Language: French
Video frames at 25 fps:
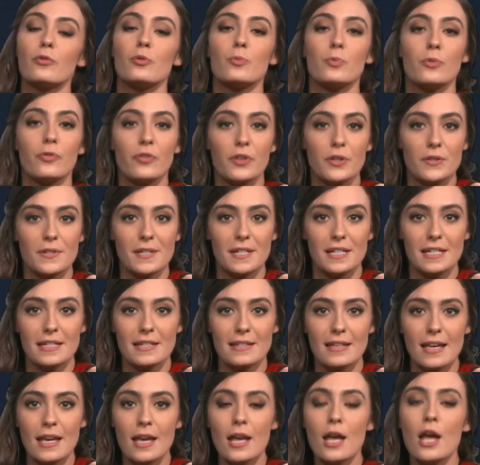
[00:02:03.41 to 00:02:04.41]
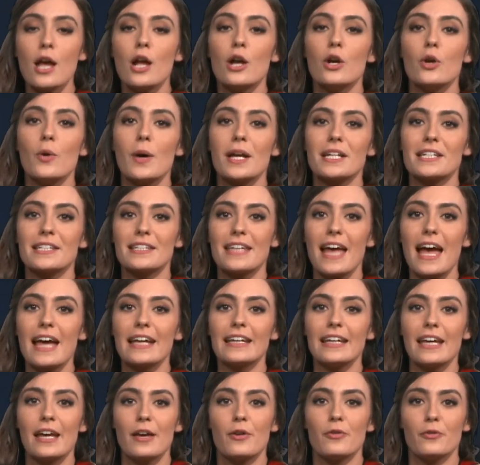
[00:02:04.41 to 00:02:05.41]
Vous pouvez utiliser le
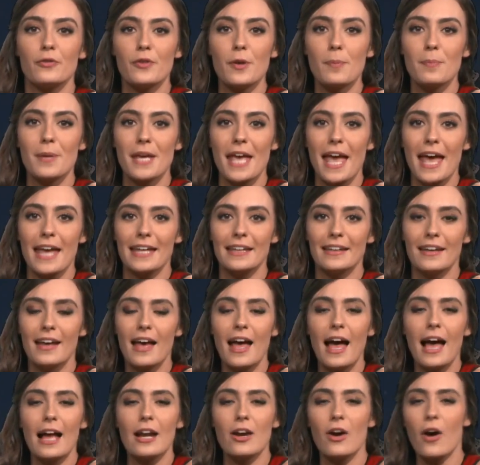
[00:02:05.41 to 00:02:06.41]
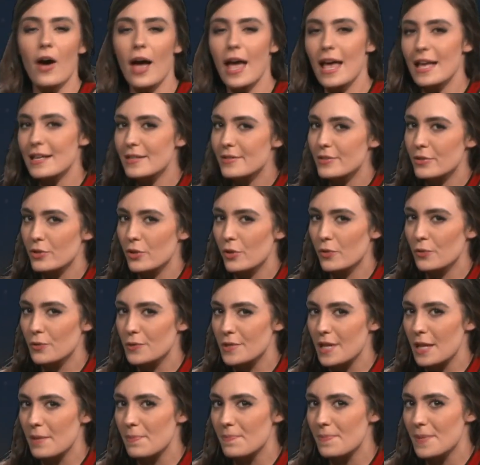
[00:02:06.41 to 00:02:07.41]
hashtag VBN. Alors, est-ce que
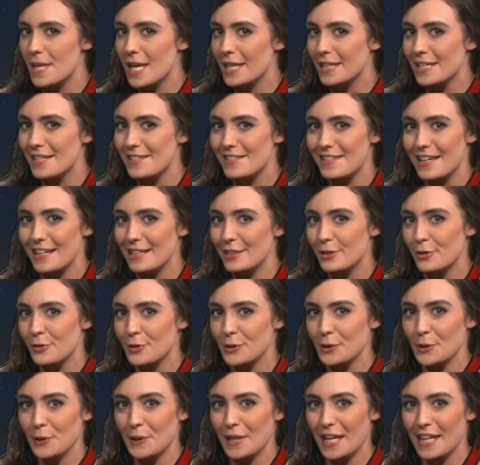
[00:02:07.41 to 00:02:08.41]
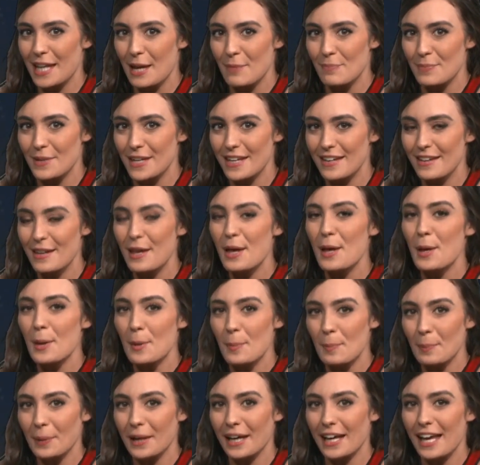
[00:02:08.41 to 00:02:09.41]
vous êtes bien installé dans votre canapé,
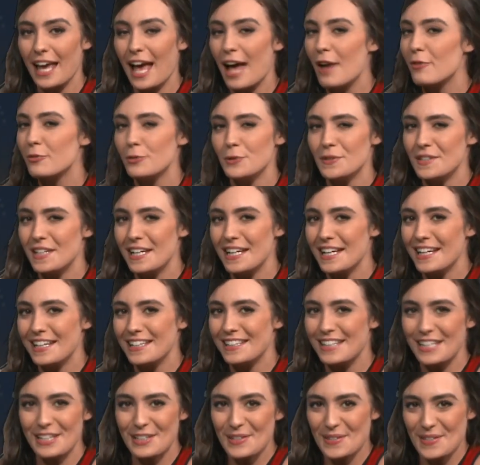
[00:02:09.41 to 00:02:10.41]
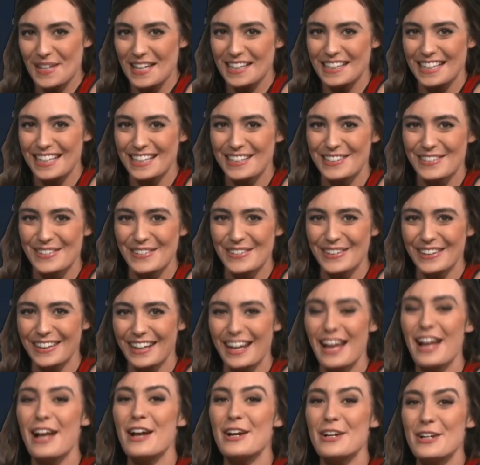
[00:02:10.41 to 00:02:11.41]
prêt à vous délecter de cette lecture,
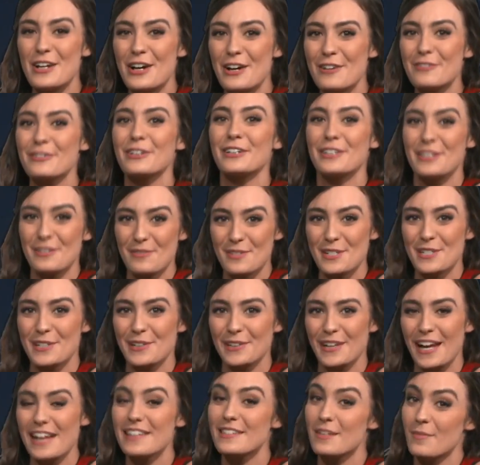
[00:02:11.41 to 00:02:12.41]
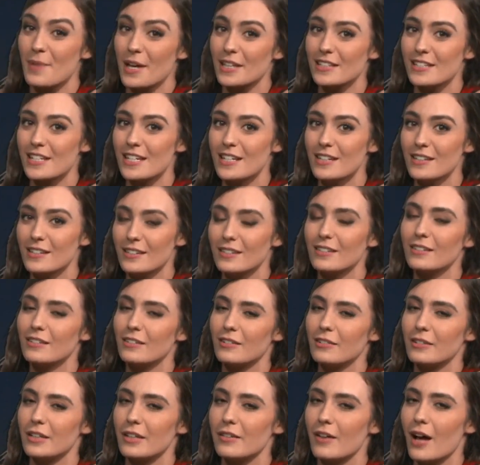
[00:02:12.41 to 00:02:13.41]
l'œuvre d'Emisola C'est parti
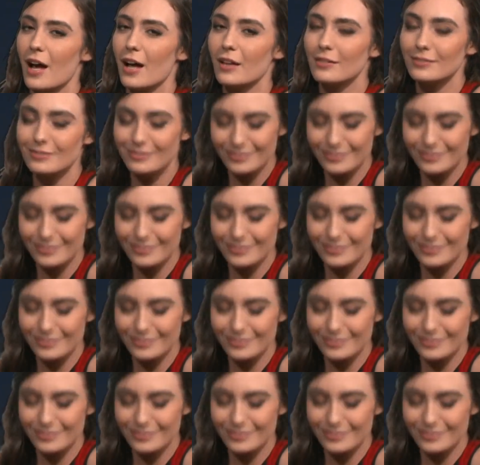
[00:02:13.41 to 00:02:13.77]
On y va.